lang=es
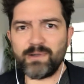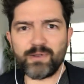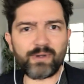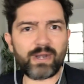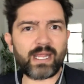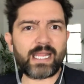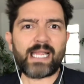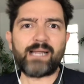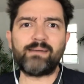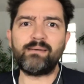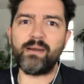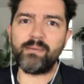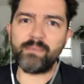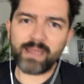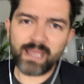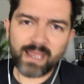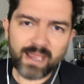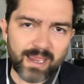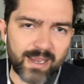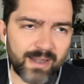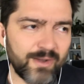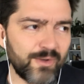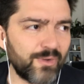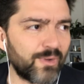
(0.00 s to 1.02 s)
lo trataba
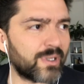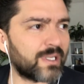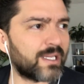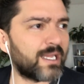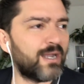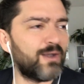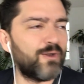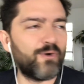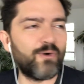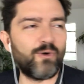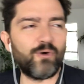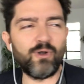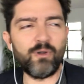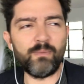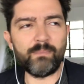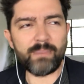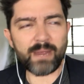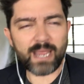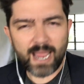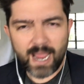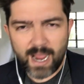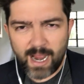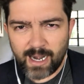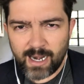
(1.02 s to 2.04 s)
bien, no es que lo
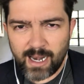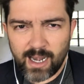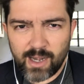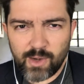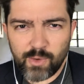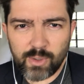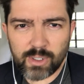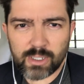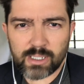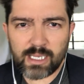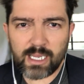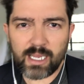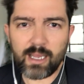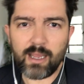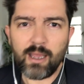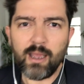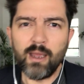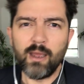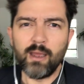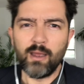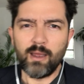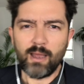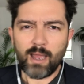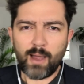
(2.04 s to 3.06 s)
golpearan, no es
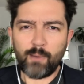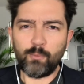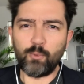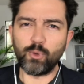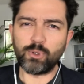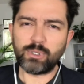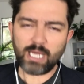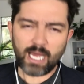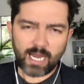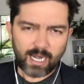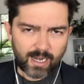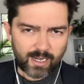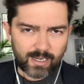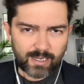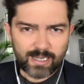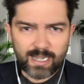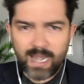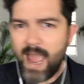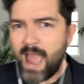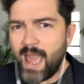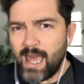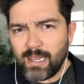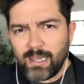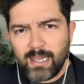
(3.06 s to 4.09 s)
que abusaran.
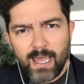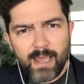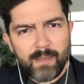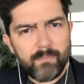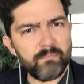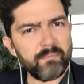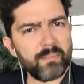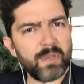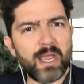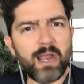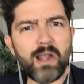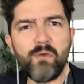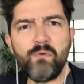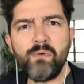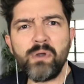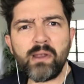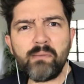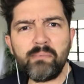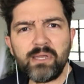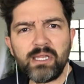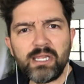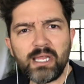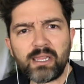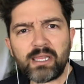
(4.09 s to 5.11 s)
Nada, él una
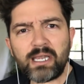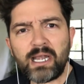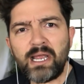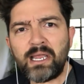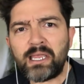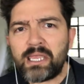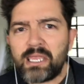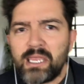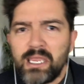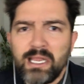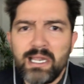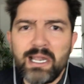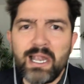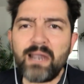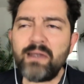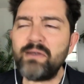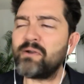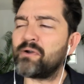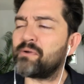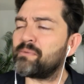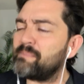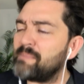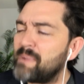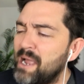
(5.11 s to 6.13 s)
vida tranquila,
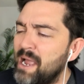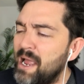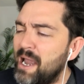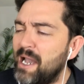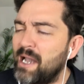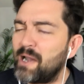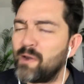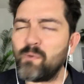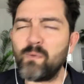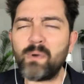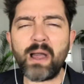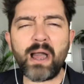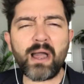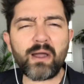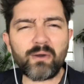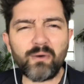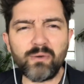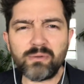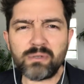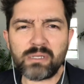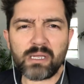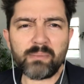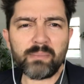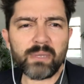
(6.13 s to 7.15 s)
normal, jugaba
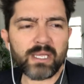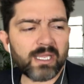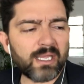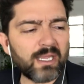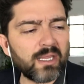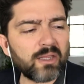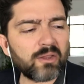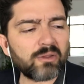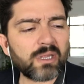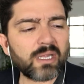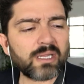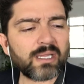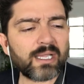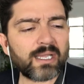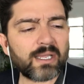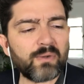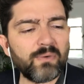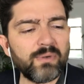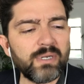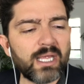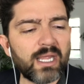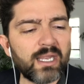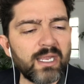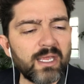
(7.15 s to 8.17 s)
con sus amiguitos, hasta que
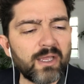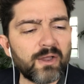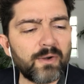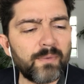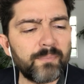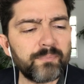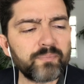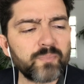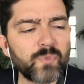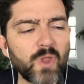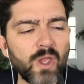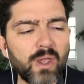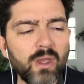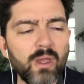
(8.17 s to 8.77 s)
un día dijo,